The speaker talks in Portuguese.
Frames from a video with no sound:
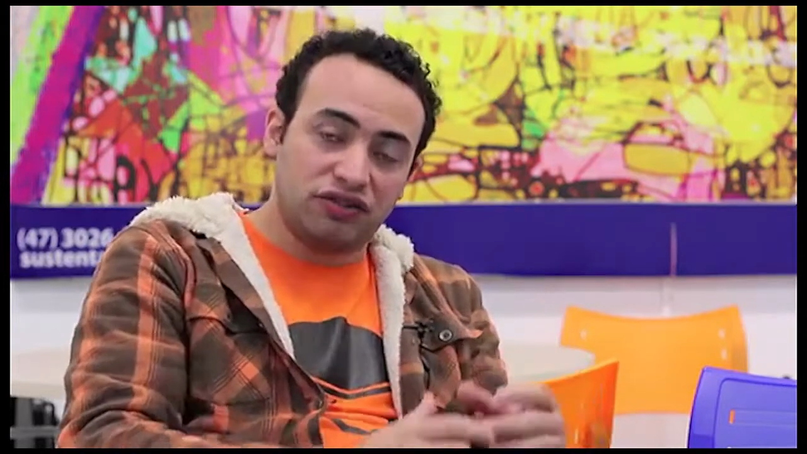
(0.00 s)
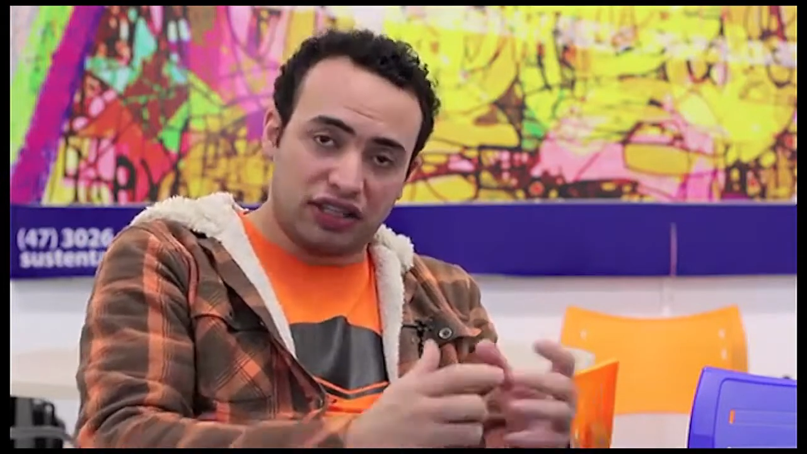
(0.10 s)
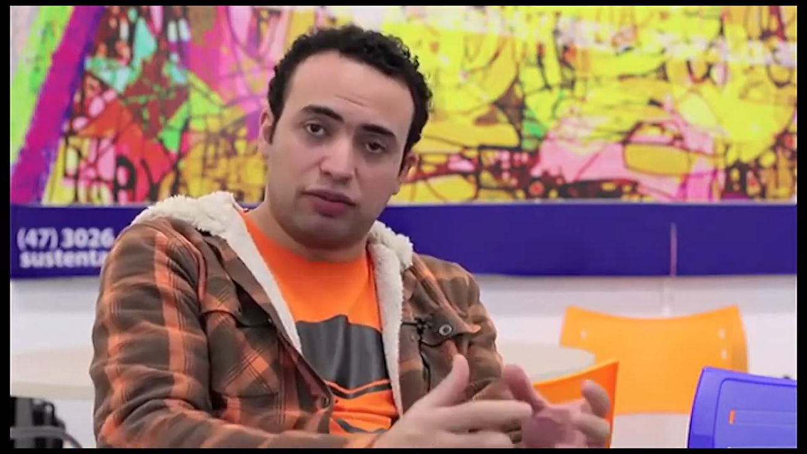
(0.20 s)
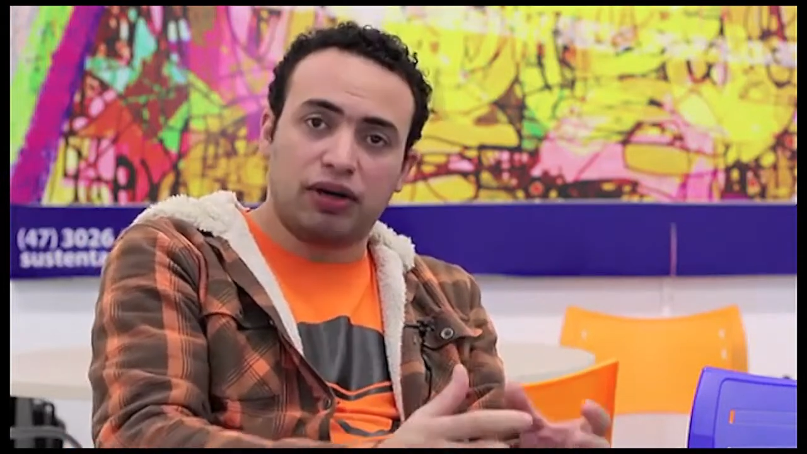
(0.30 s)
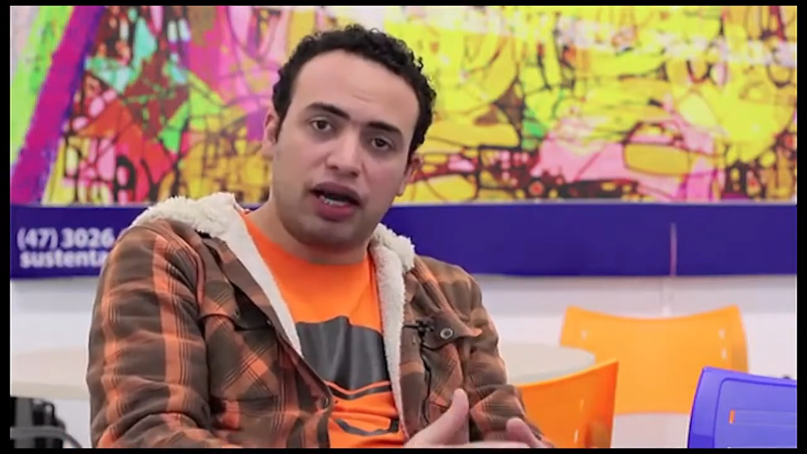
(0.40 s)

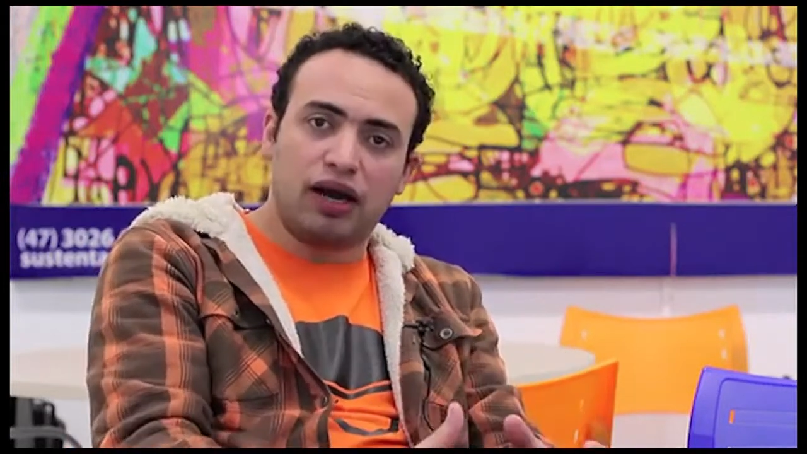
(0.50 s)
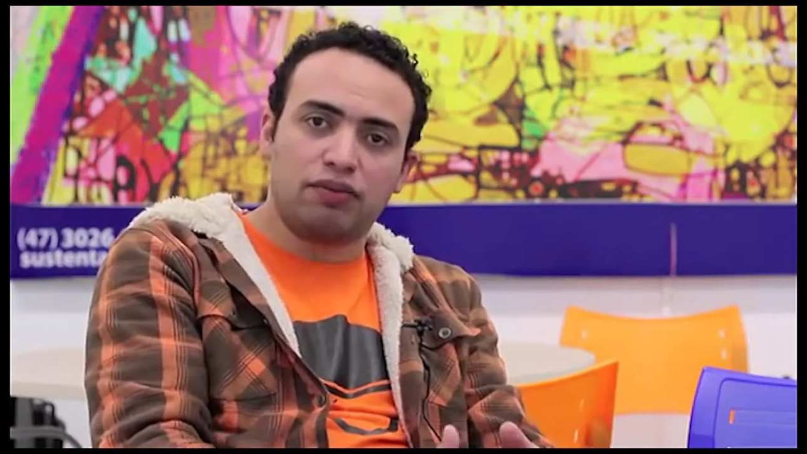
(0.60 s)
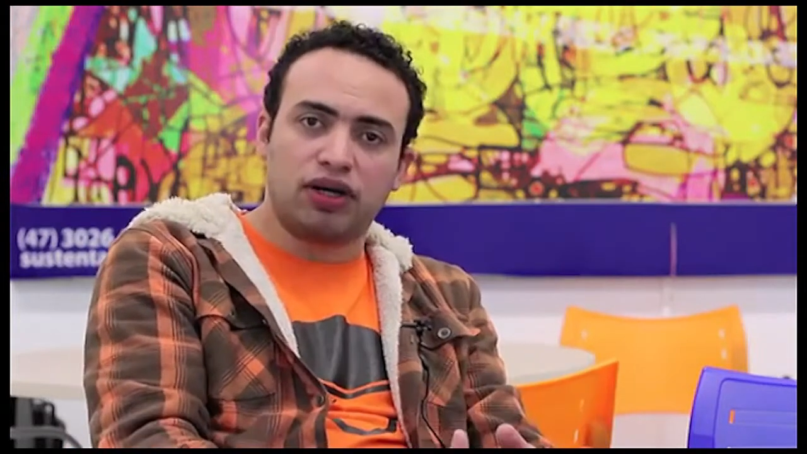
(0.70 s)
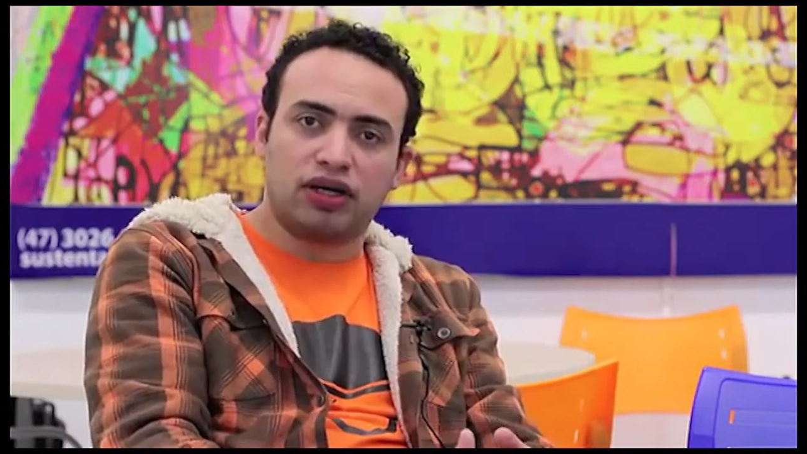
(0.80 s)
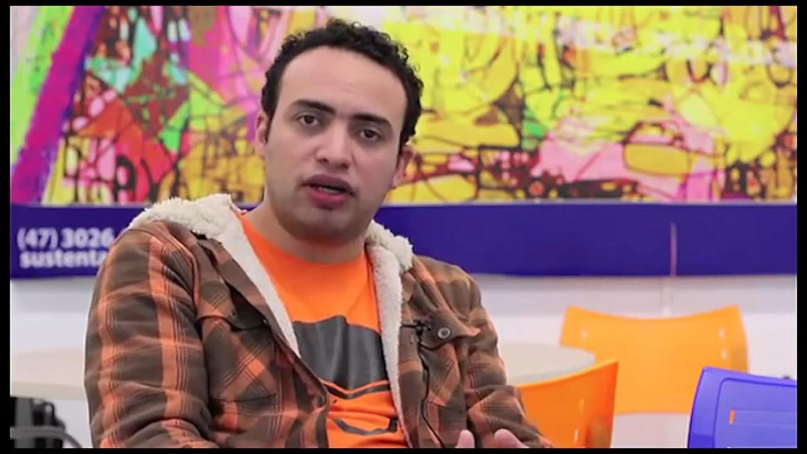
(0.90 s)
vai trabalhar
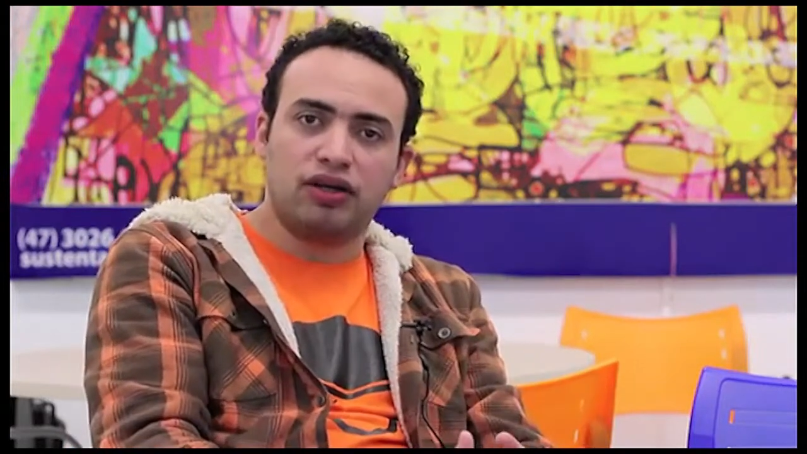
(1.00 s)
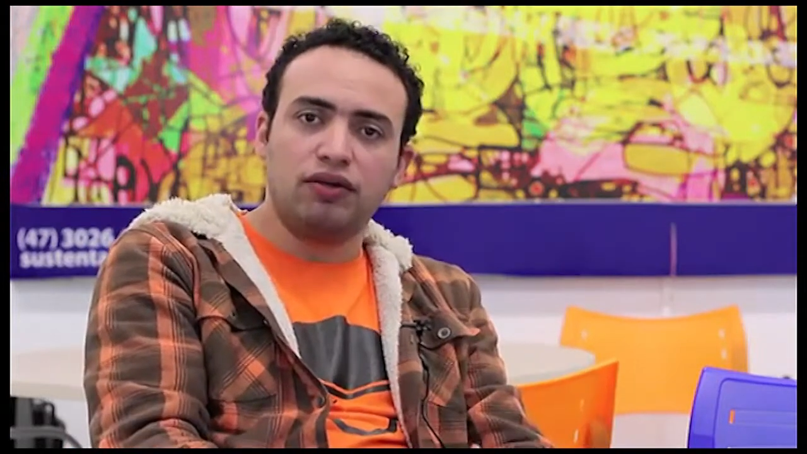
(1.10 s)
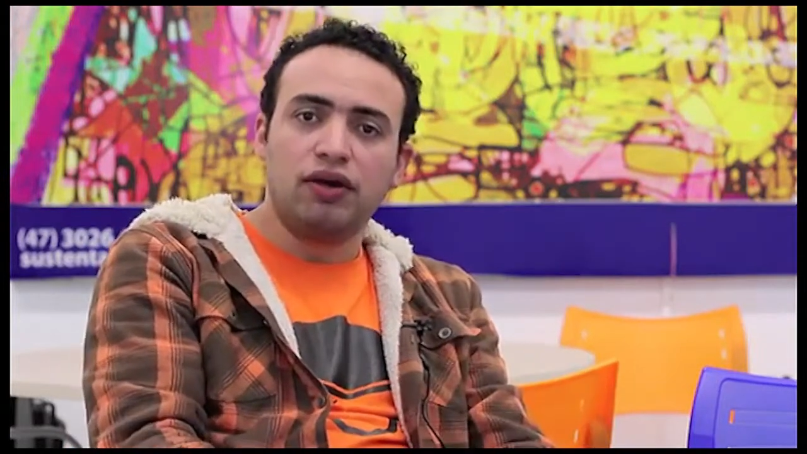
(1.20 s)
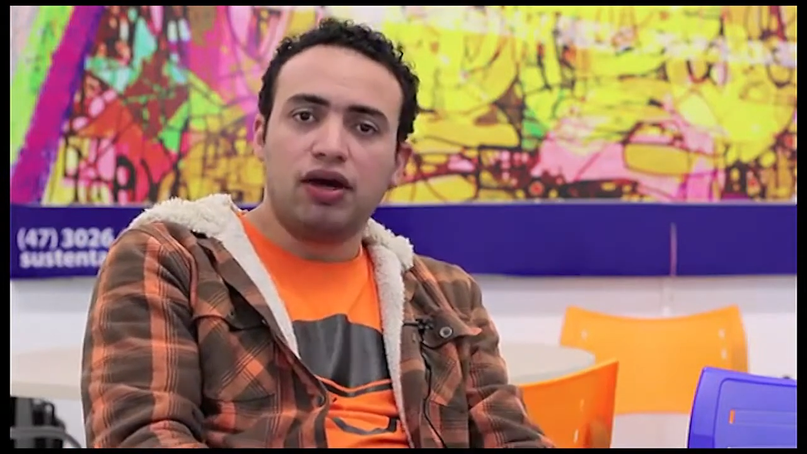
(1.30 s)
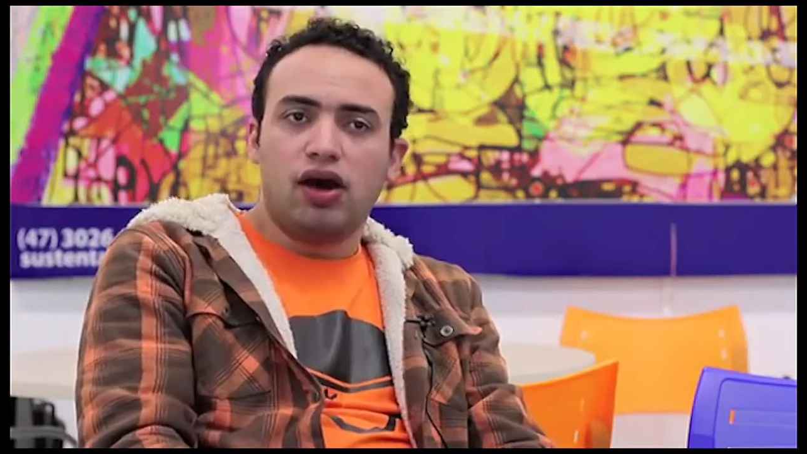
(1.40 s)
por aquilo.